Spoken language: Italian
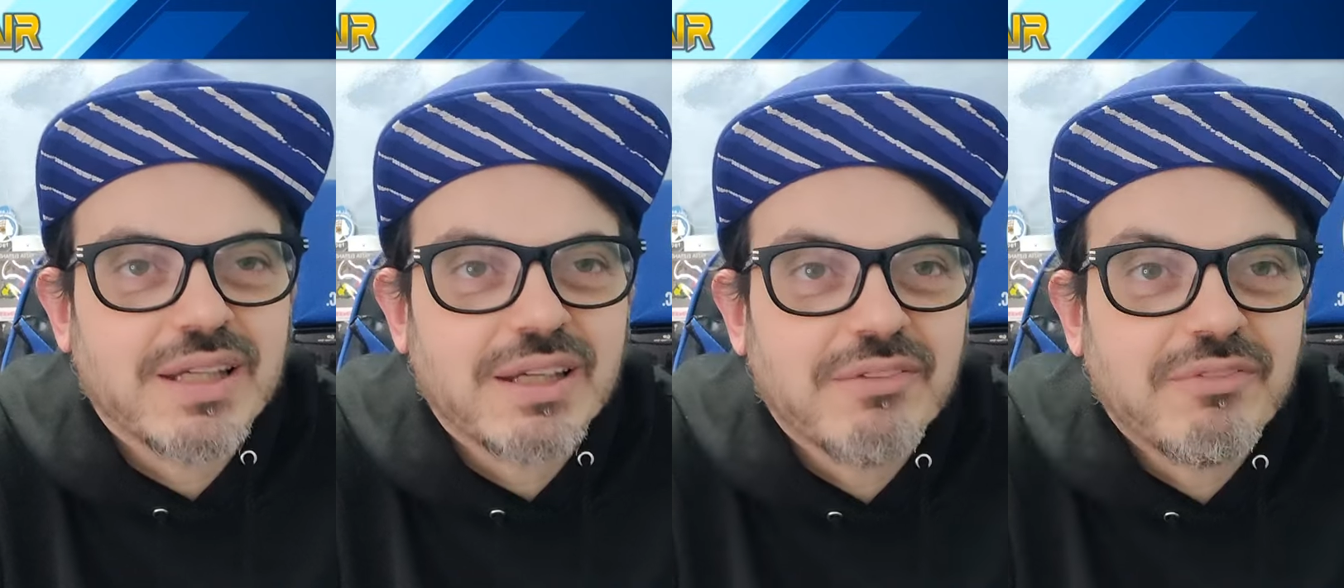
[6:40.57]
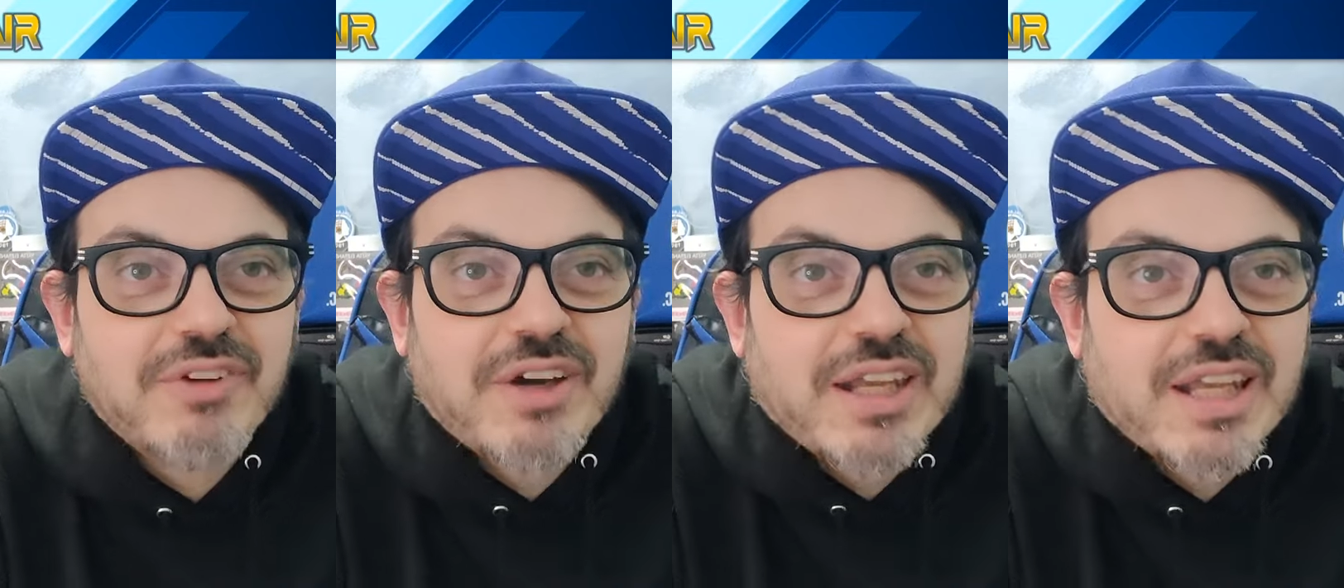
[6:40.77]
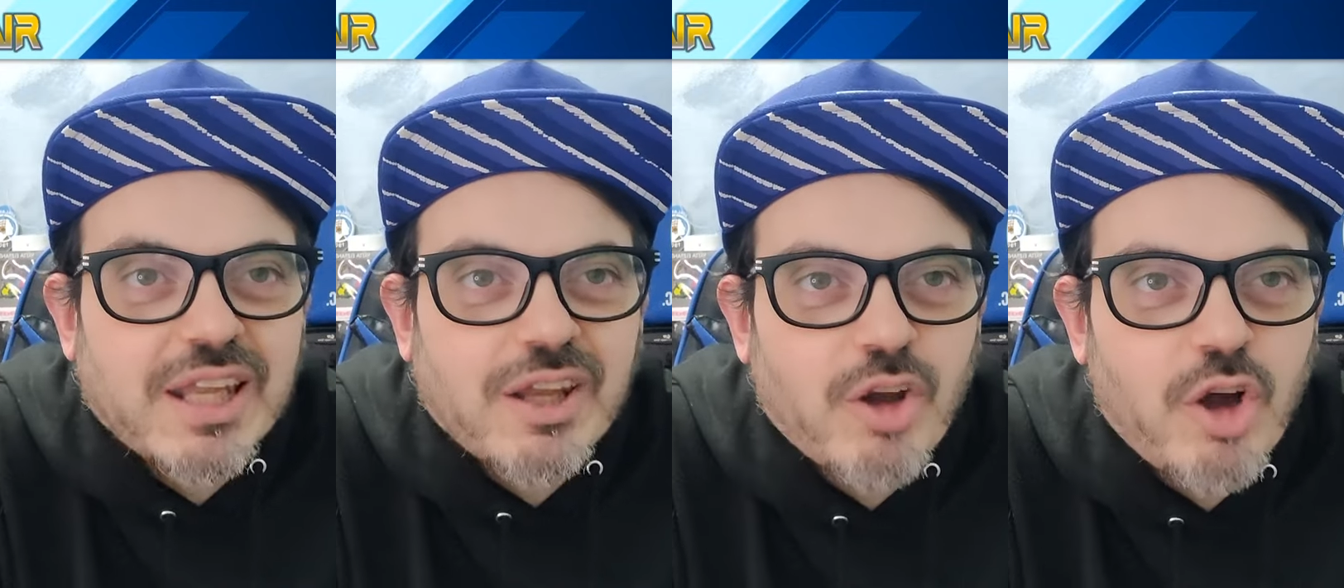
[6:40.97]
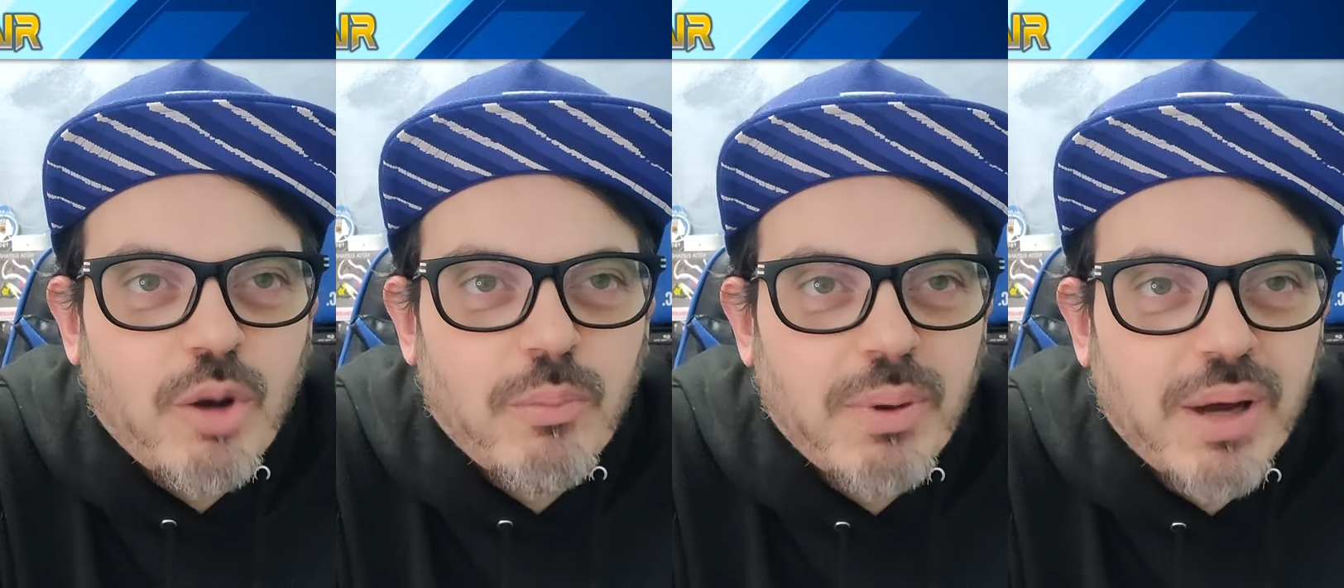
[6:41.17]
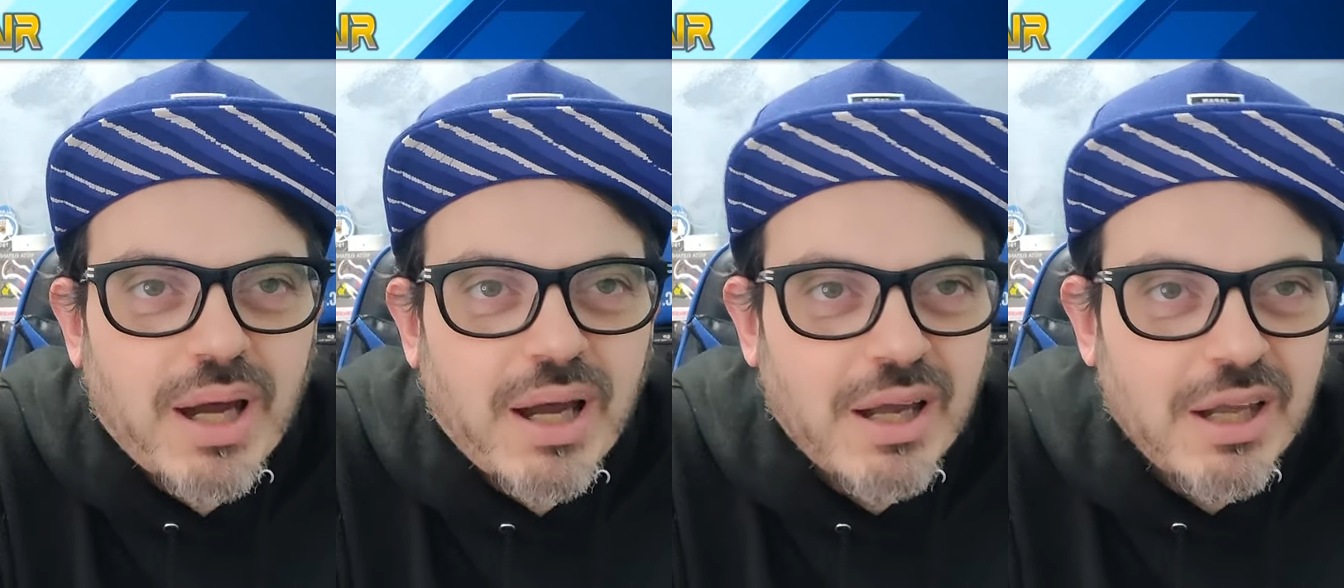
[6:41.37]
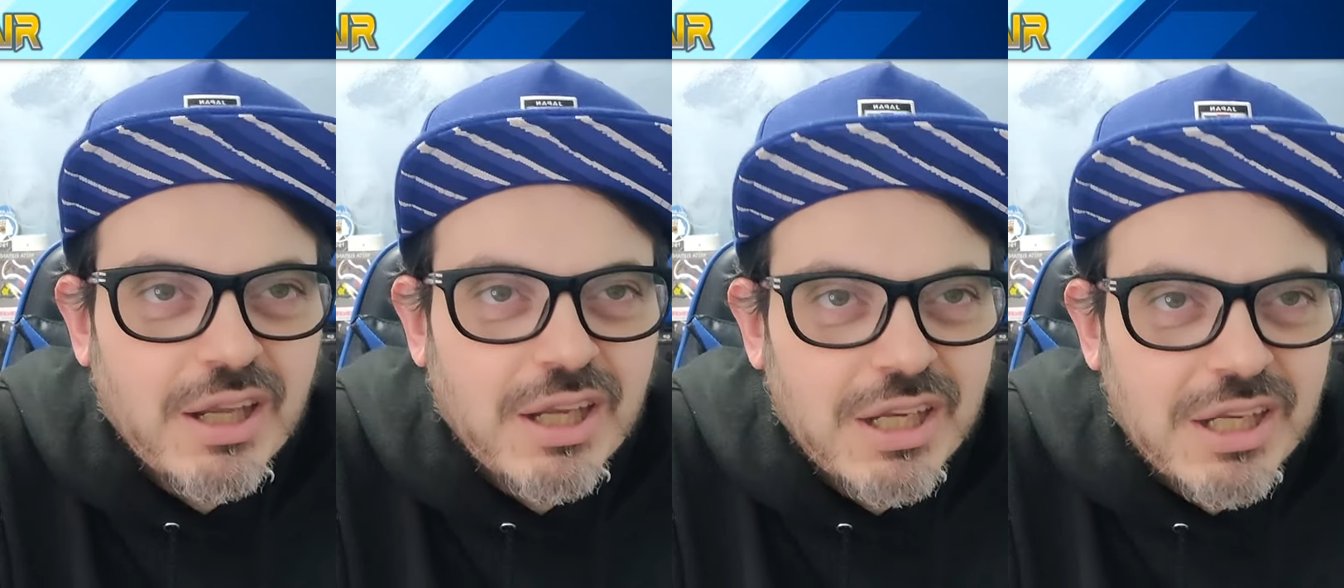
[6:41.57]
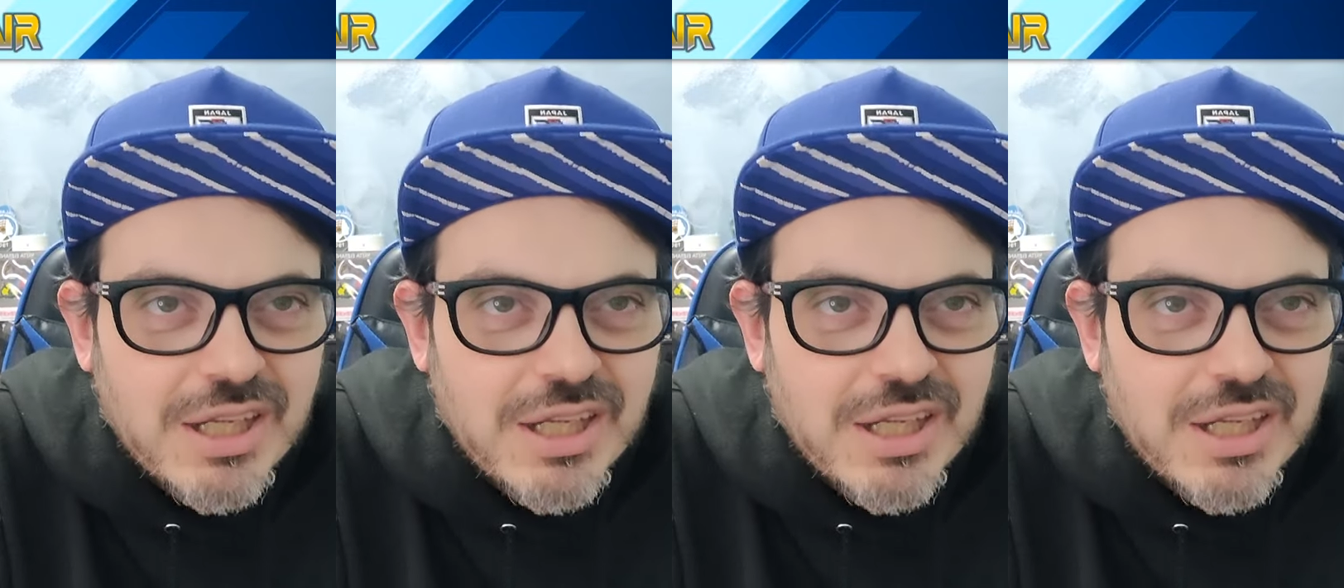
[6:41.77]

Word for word: che fa una roba